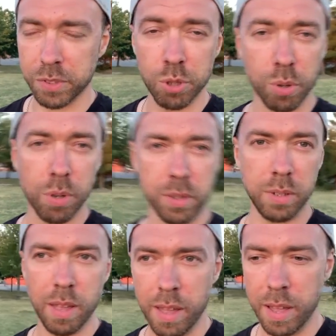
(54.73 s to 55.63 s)
видео,
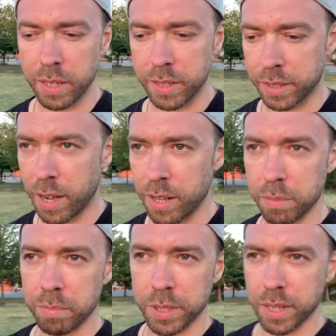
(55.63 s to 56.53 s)

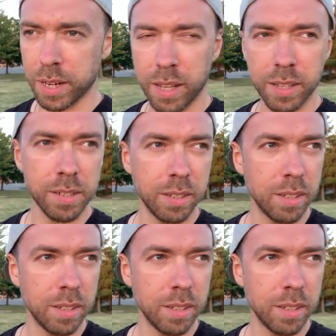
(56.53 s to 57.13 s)
искал материалы,